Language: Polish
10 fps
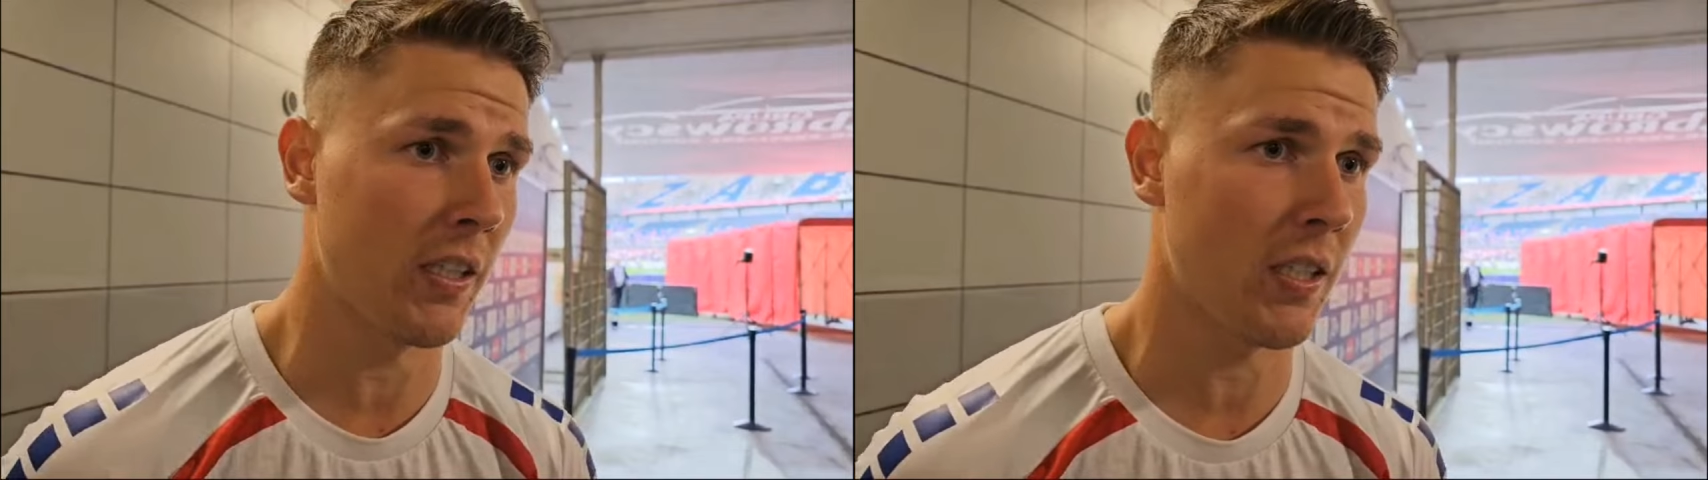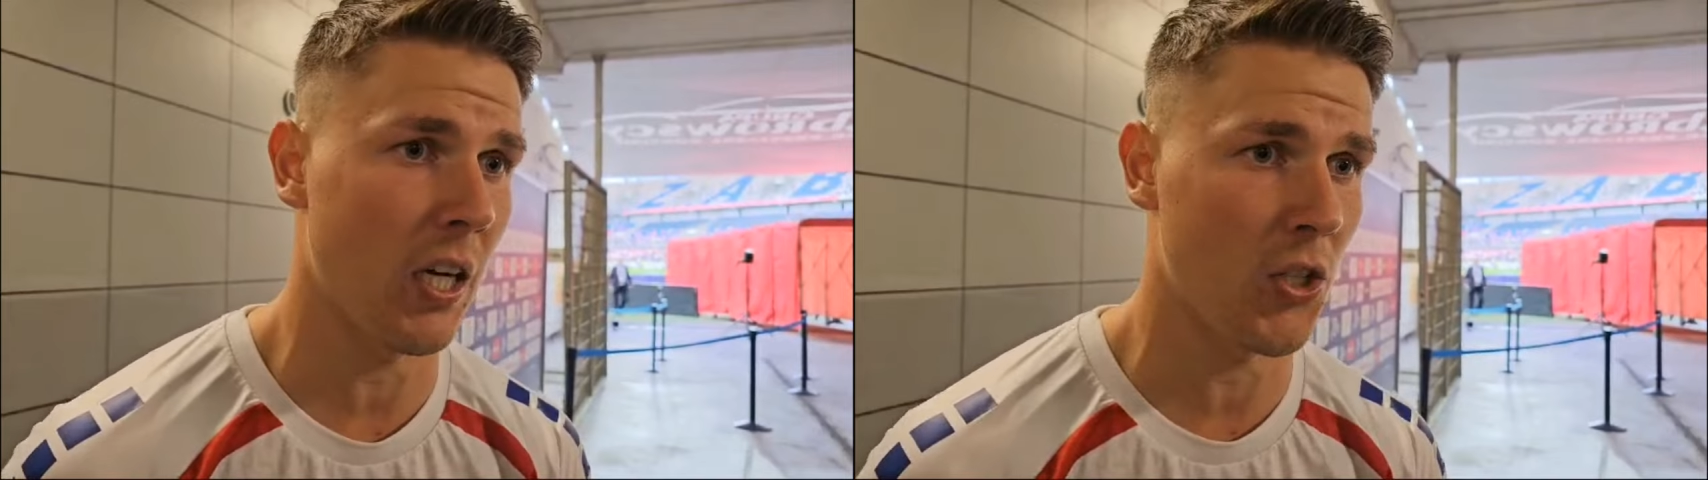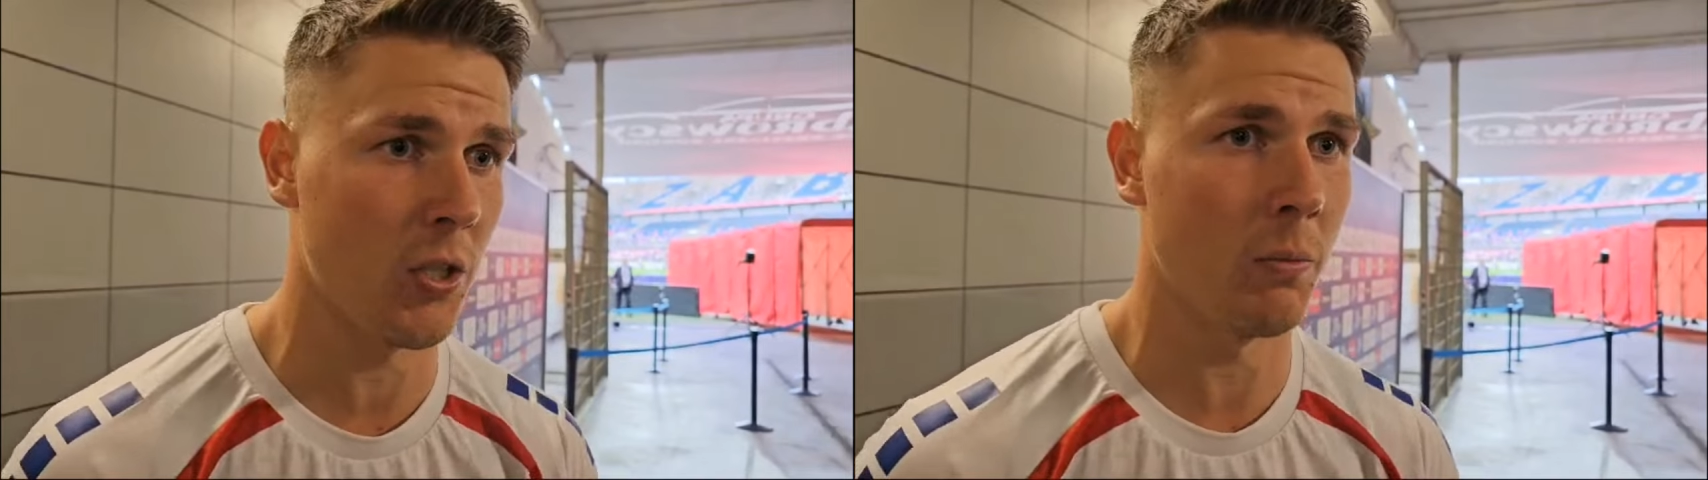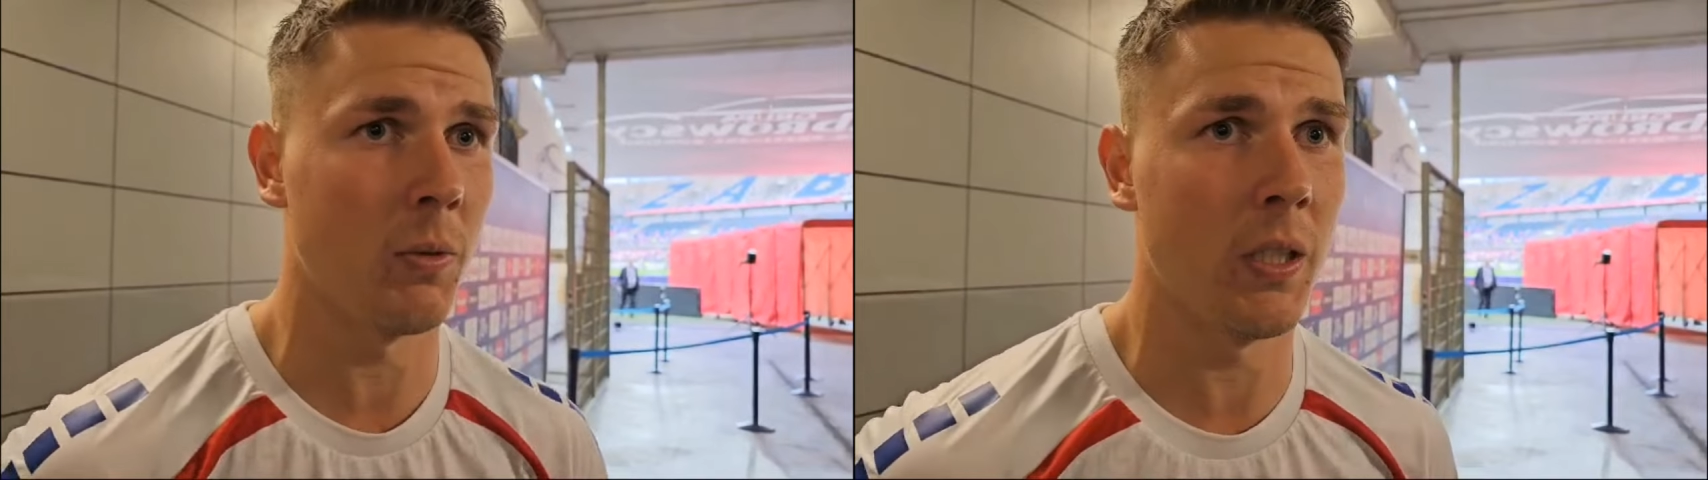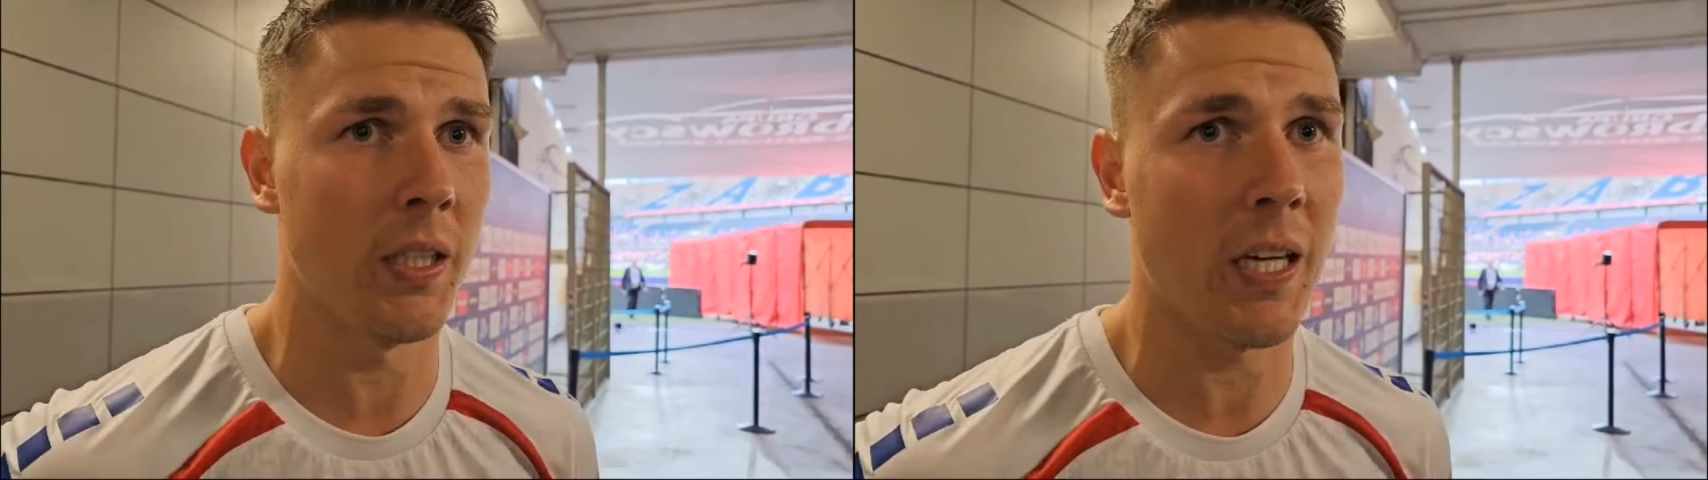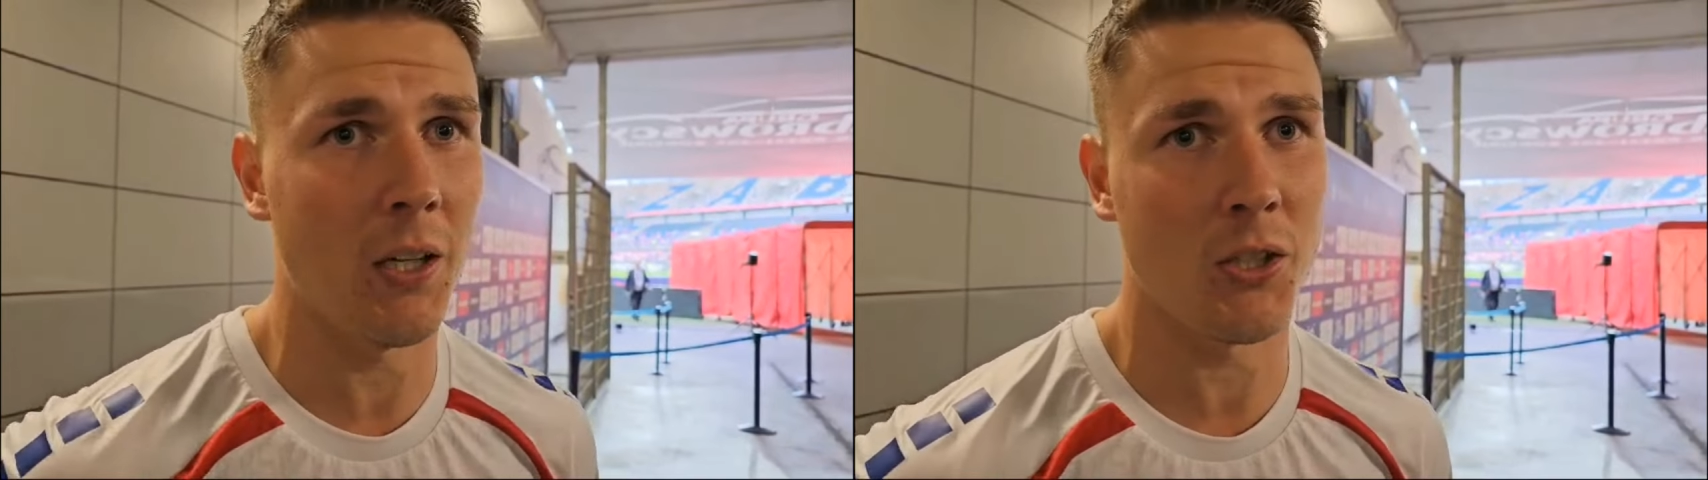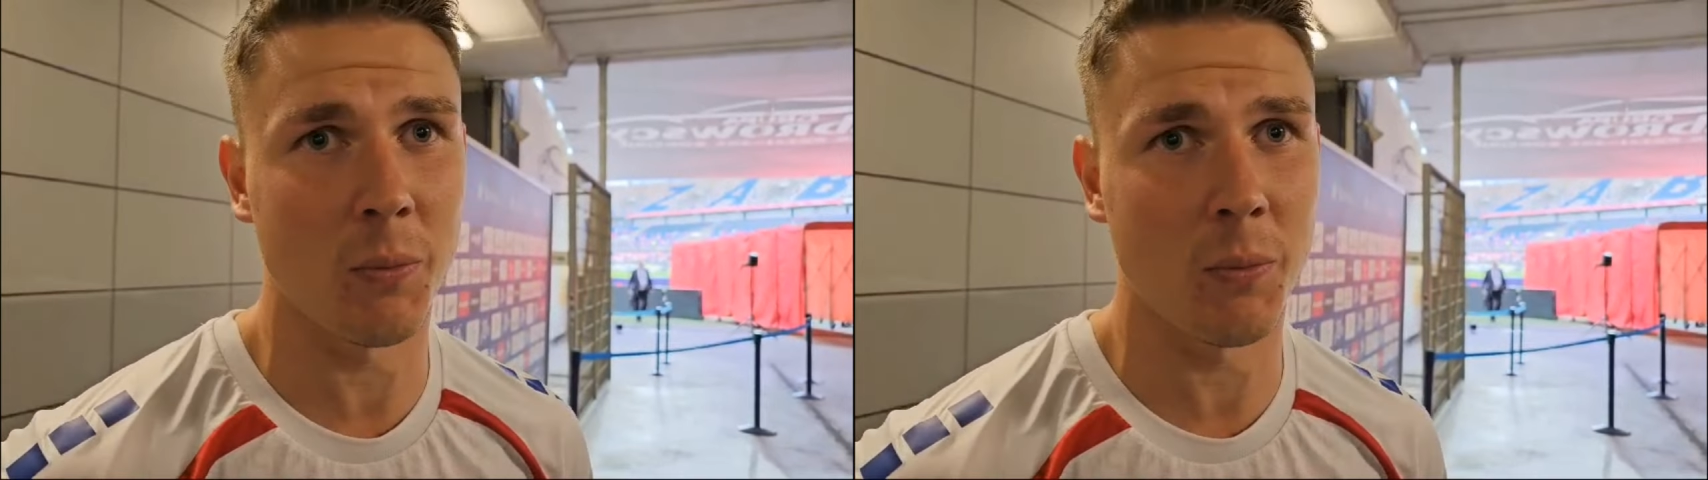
wygrać z każdym. Ja